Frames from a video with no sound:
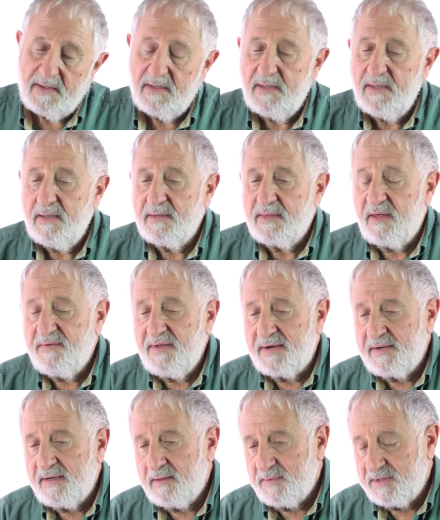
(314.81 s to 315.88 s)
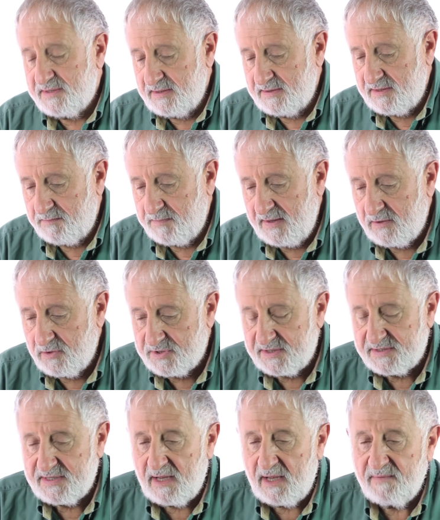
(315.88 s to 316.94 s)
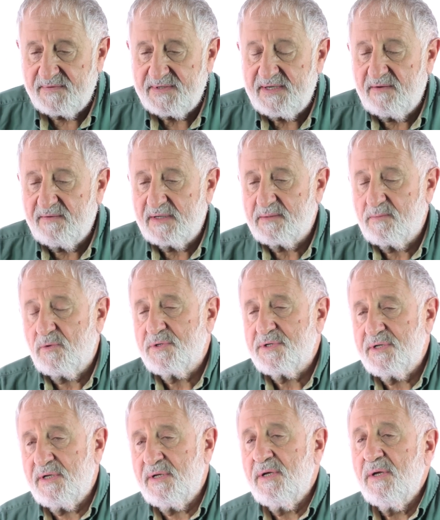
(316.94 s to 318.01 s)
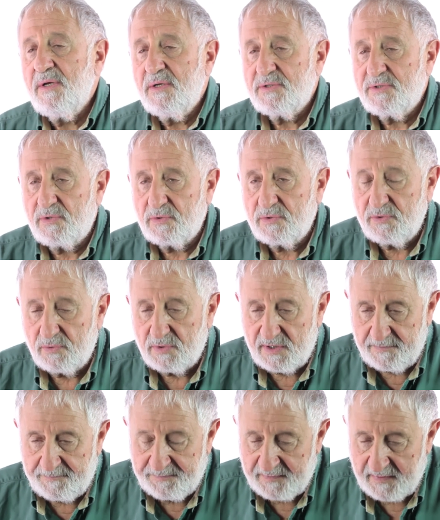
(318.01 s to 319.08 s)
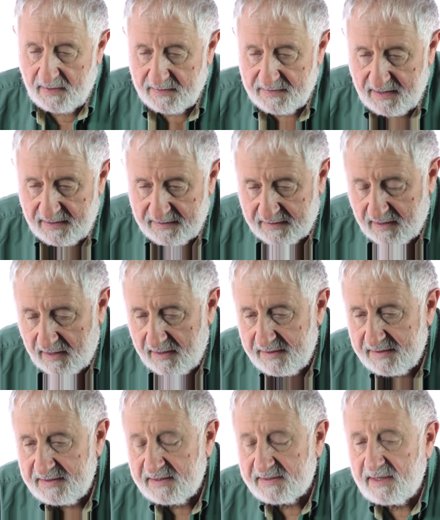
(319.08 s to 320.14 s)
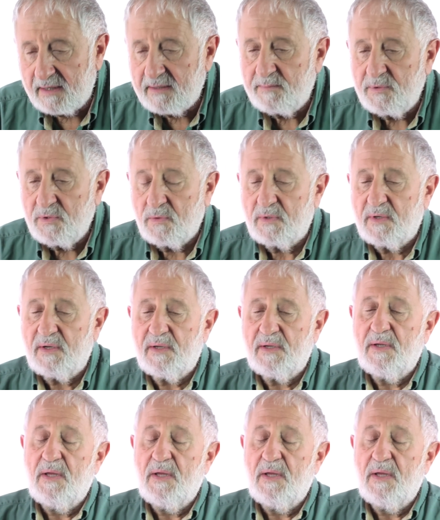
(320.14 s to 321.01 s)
И, наверное, мы теперь уже знаем все возможные структуры ДНК. Их не так много.